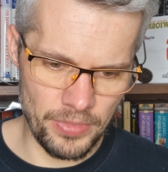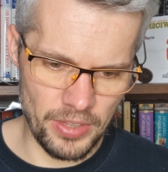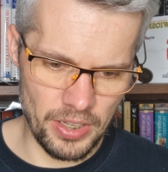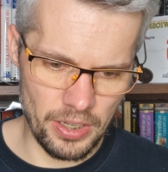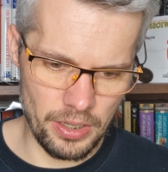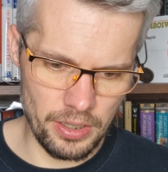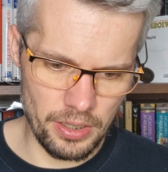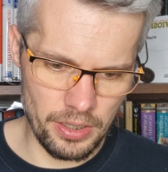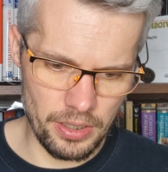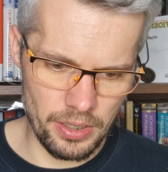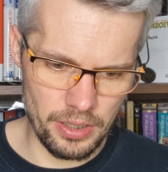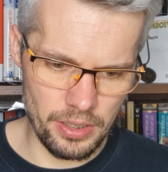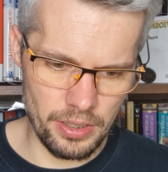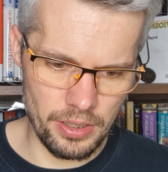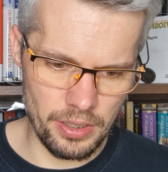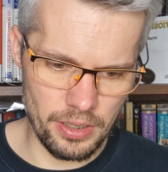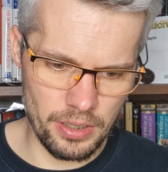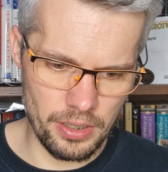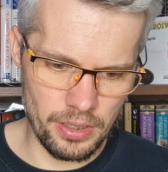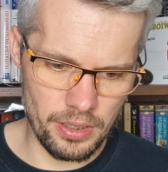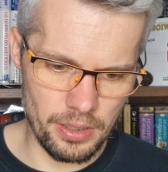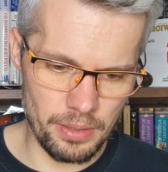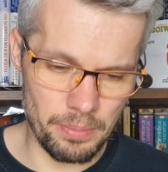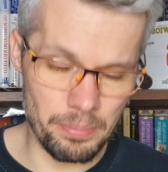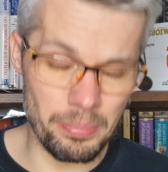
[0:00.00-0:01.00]

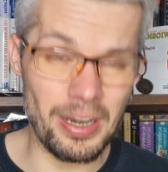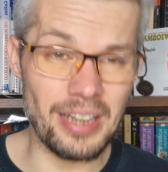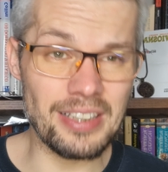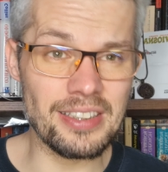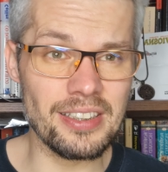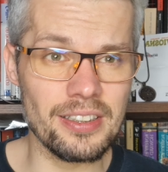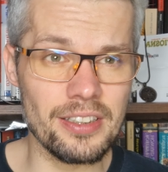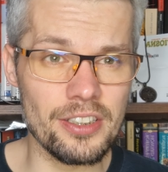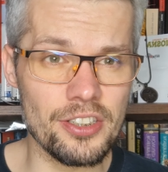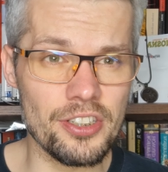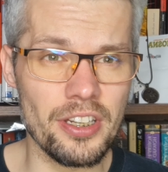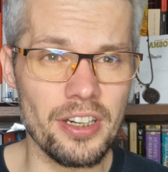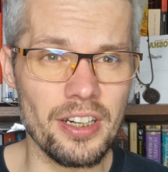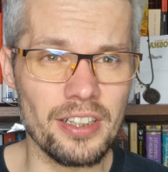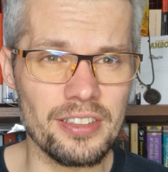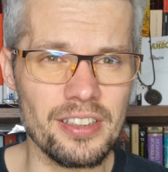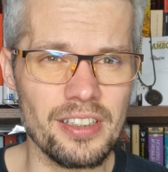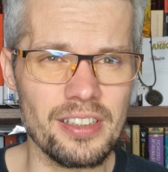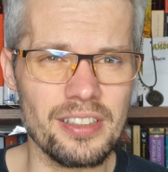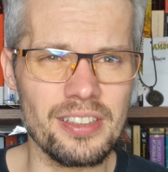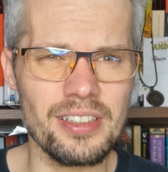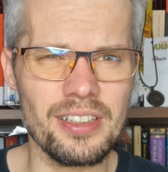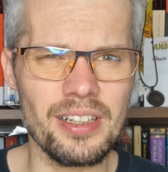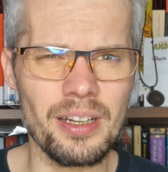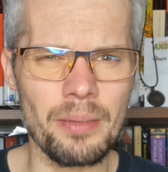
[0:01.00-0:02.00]
E, praca też,
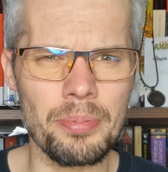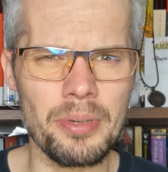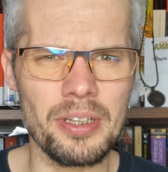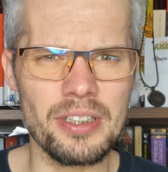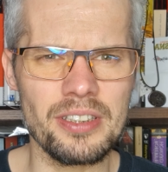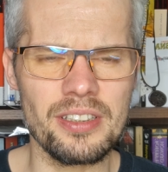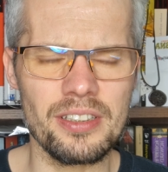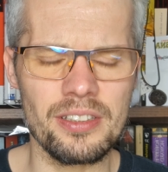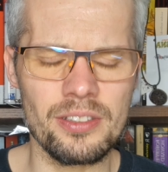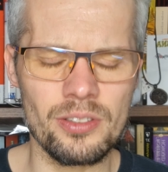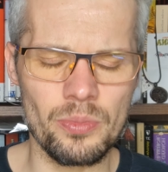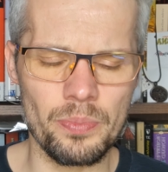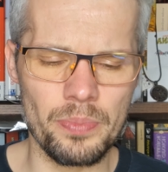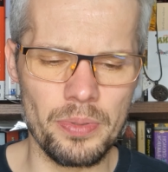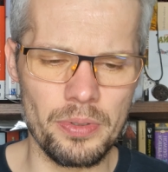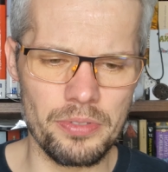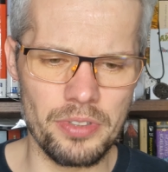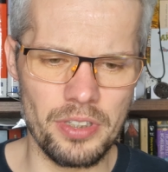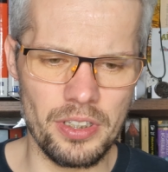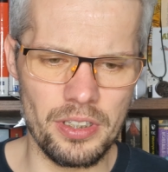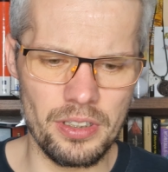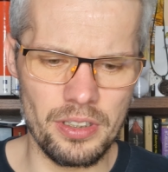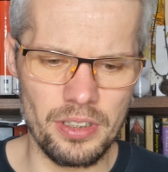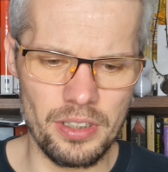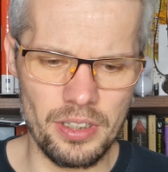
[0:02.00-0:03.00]
charakterystyka pracy jest
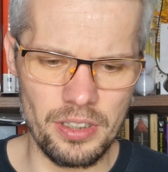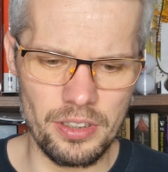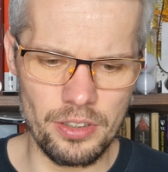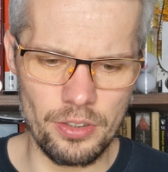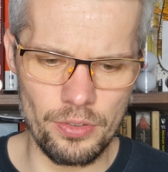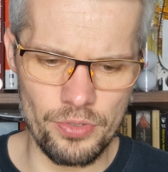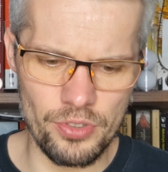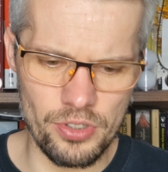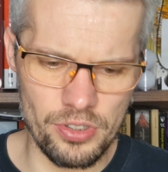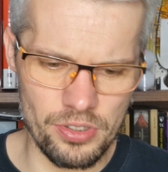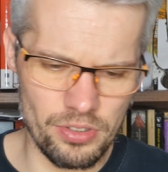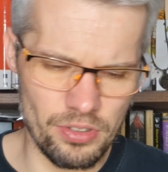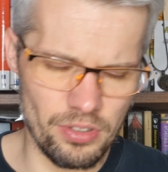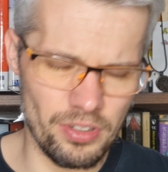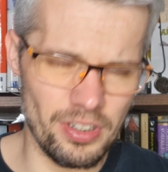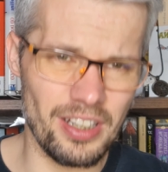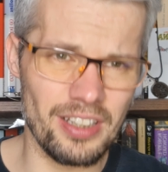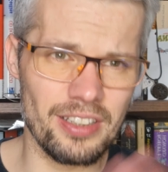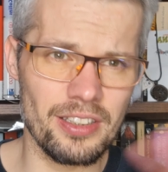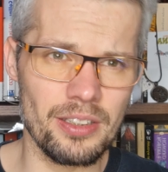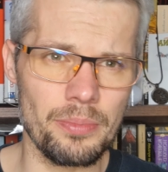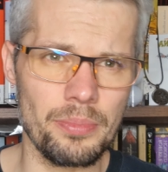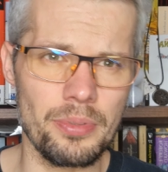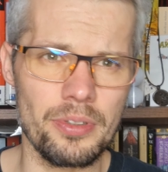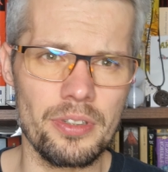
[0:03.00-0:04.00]
zupełnie inna i to wszystko
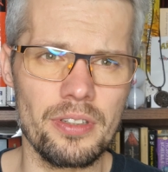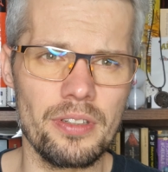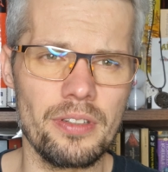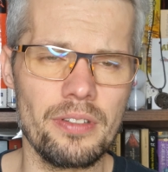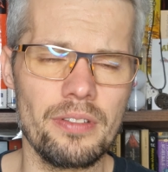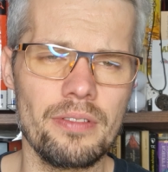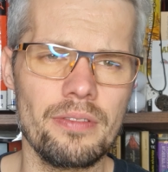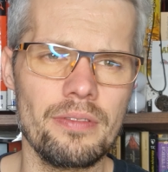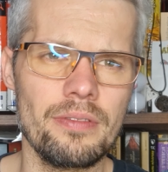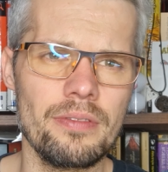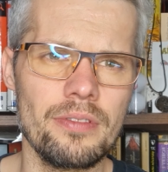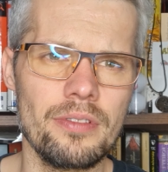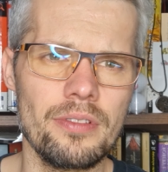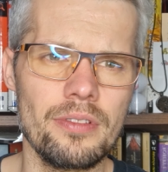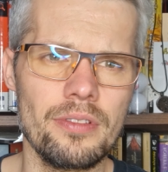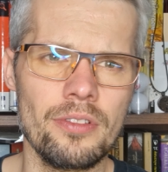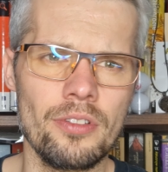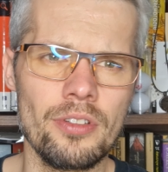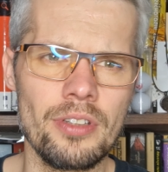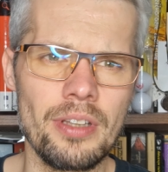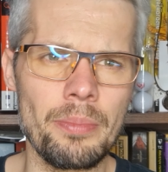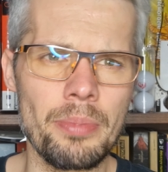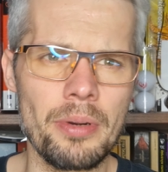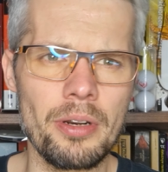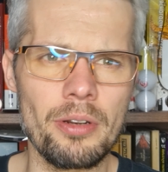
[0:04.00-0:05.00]
jak gdyby
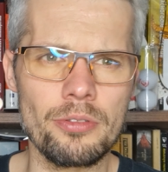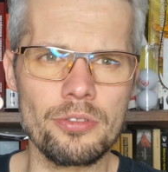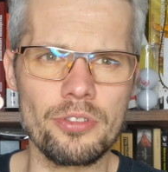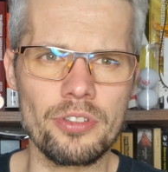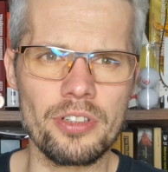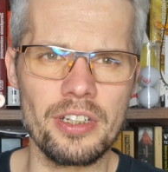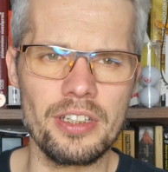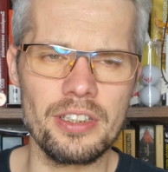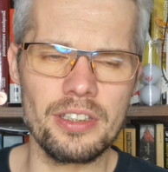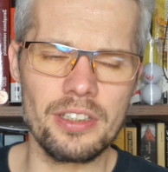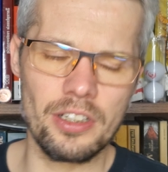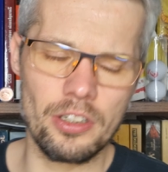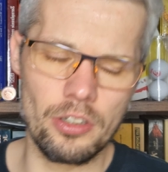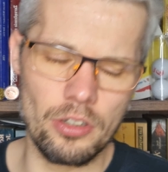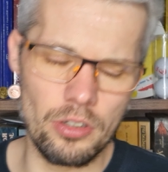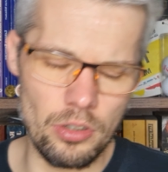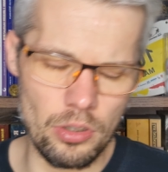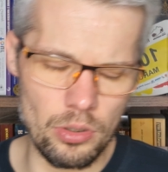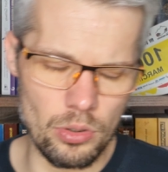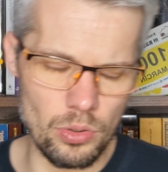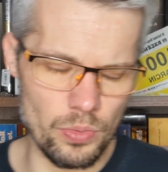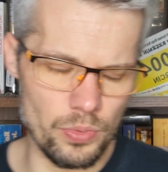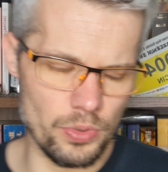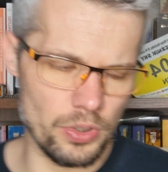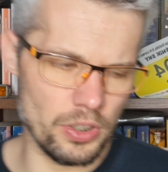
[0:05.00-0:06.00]
no, nabrało trochę innych
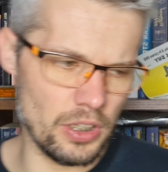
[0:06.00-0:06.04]
kolorów.